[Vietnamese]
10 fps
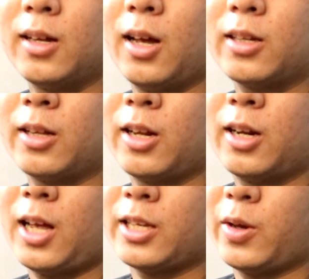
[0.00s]
đó, ờ, cho
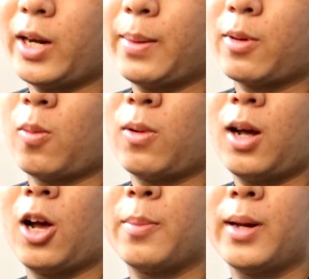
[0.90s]
nên là nhiều anh em cũng
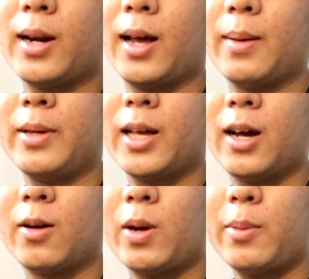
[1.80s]
có hỏi mình là bây
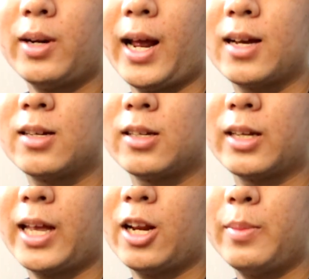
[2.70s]
giờ quay mắt nặng thì
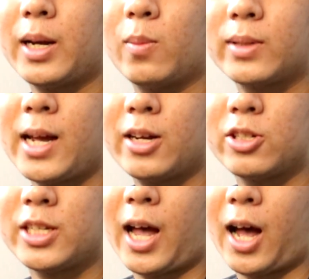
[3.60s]
nghe nó bị cong tay
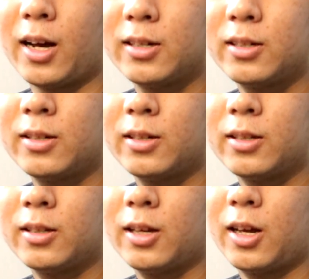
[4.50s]
rồi sợ
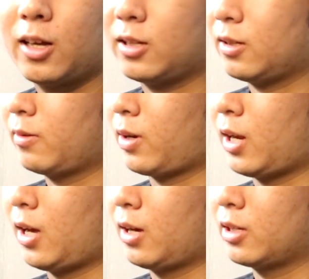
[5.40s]
đó hoặc
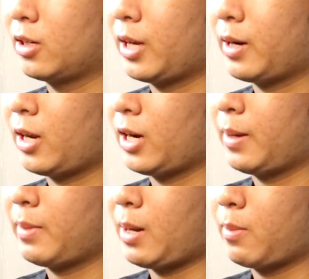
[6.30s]
là những anh anh
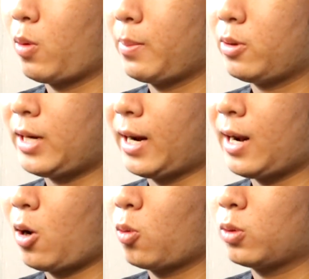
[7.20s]
em nào mà quay mắt nặng
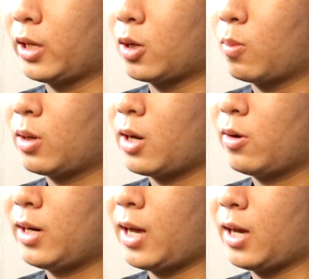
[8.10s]
lâu thì cũng có
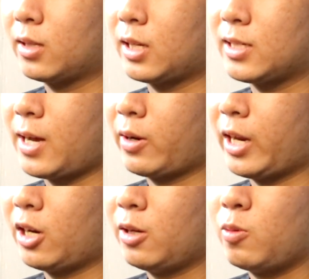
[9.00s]
nói là tại sao
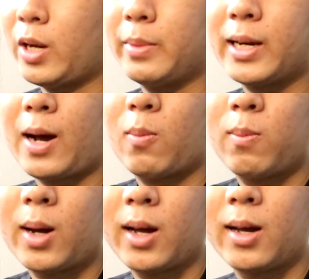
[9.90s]
nghe nói quay bị
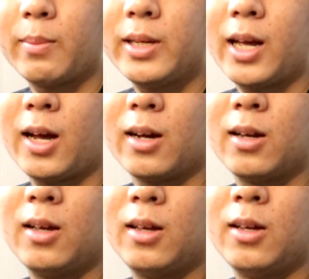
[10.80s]
cong mà bây giờ
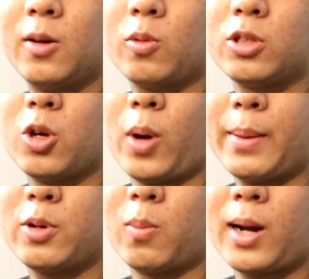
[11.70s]
dù
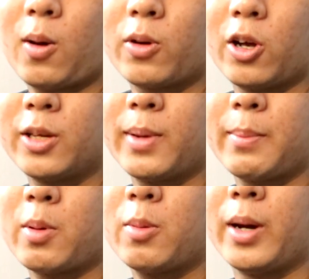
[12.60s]
em dùng lâu rồi nhưng mà
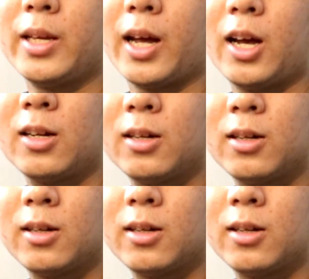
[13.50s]
em không có bị gì hết